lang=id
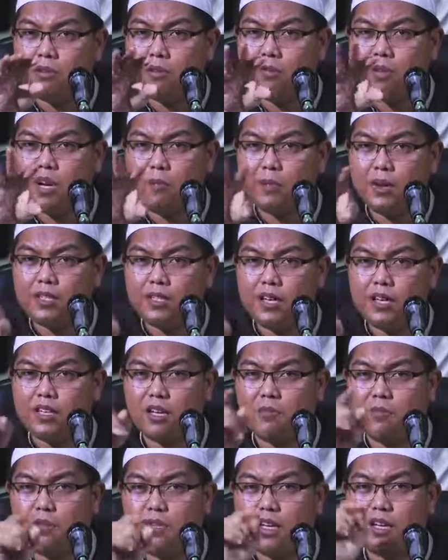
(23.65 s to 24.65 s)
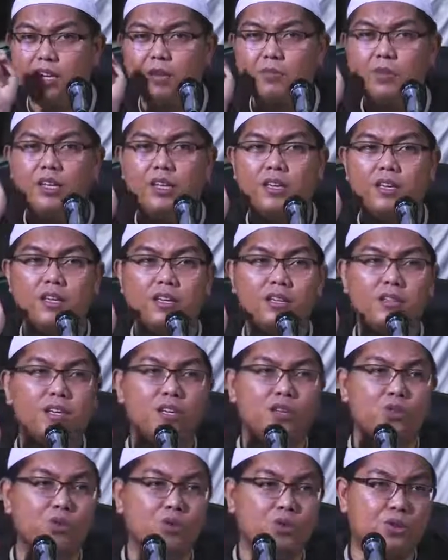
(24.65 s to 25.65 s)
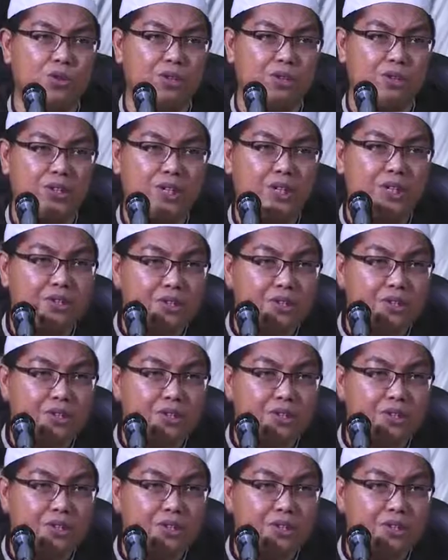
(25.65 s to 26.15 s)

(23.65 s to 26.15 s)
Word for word: beberapa saat kemudian Nabi tidur